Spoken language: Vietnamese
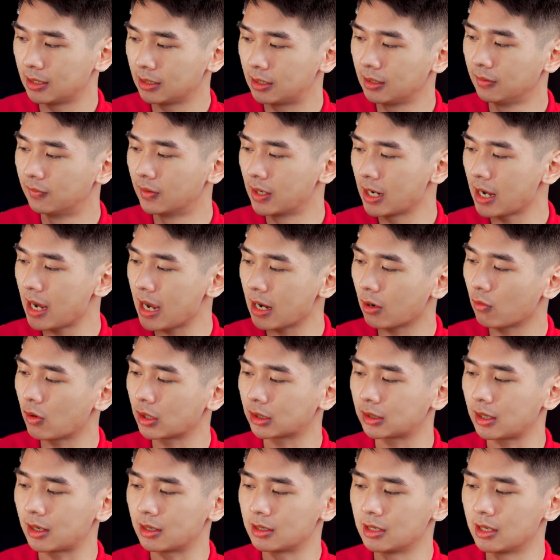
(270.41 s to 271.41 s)
thì với hai
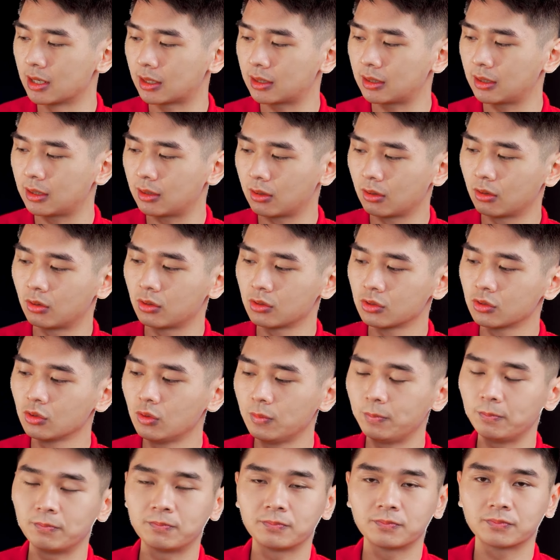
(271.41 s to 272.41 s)
quạt tản nhiệt nó giúp